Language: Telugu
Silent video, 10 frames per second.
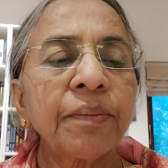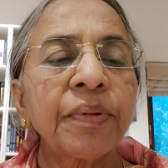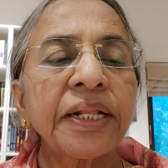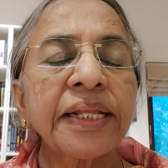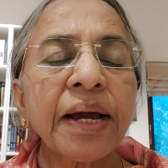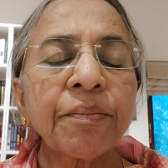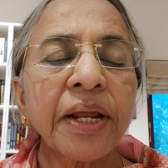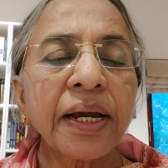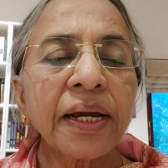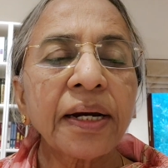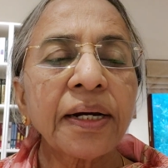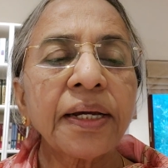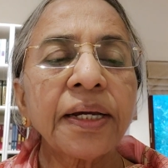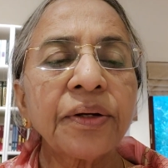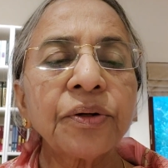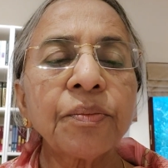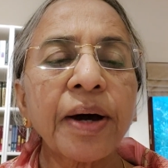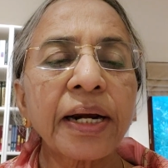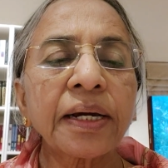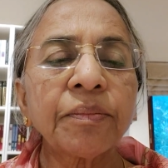ప్రత్యామ్నాయ ఇరుకు
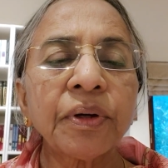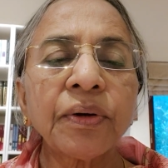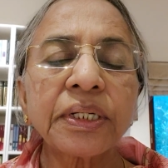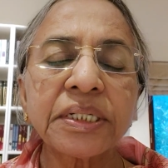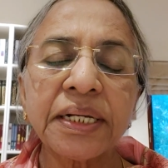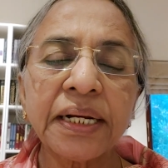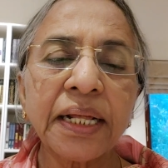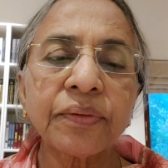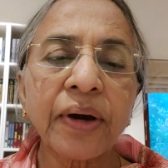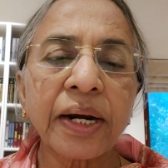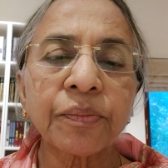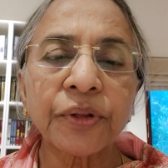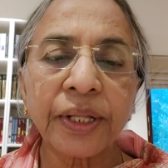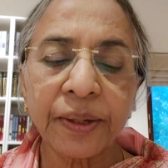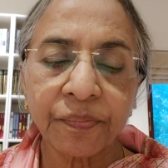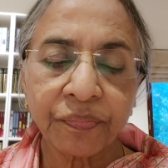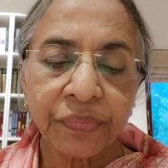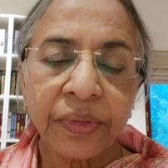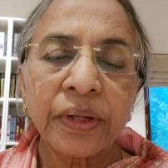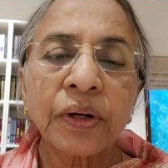మార్గంలో ఒక చిన్న ద్వారం ఉంది
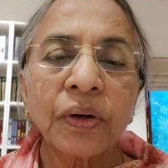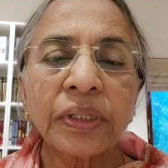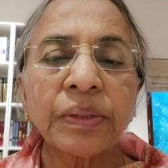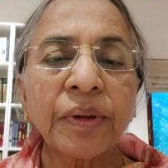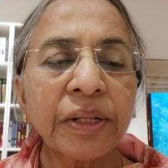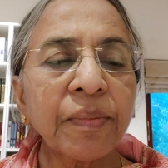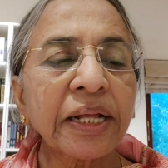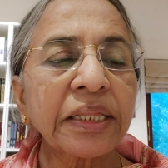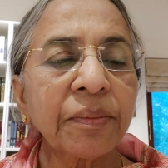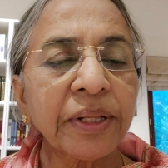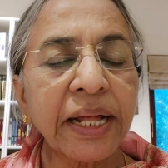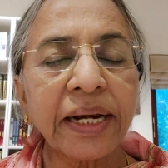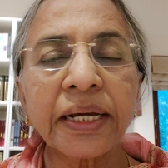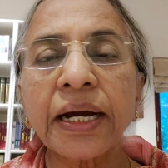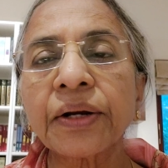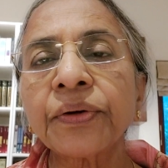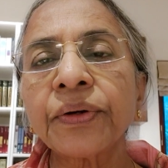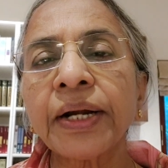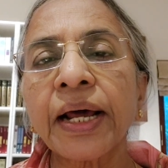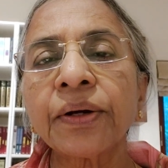కొంతమంది మాత్రమే దాన్ని
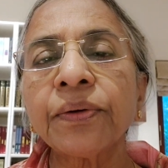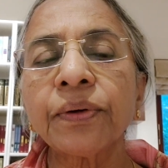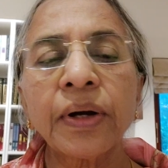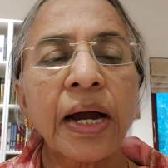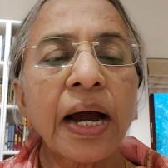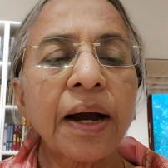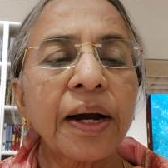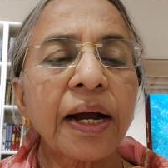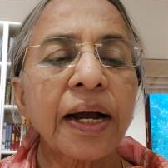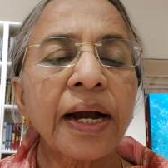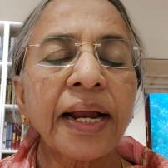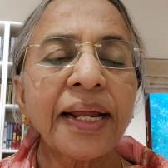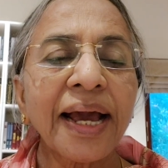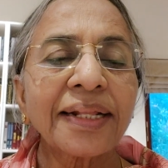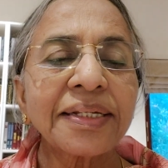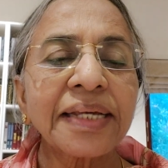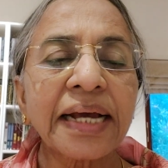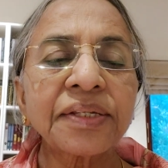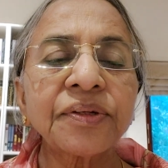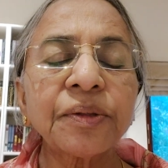కనుగొంటారు కానీ అది
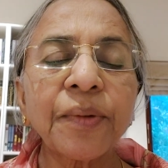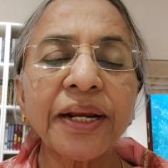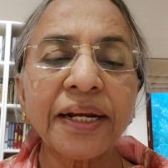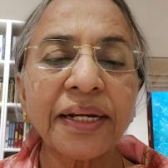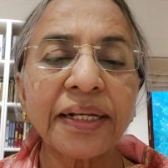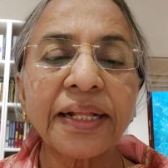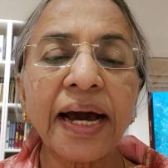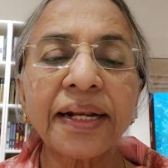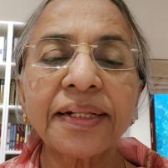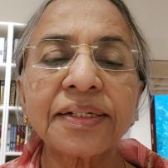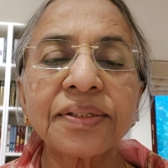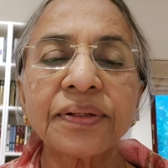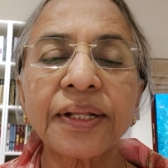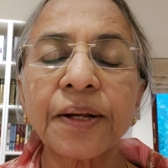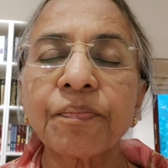శాశ్వతమైన ఇంటికి దారితీస్తుంది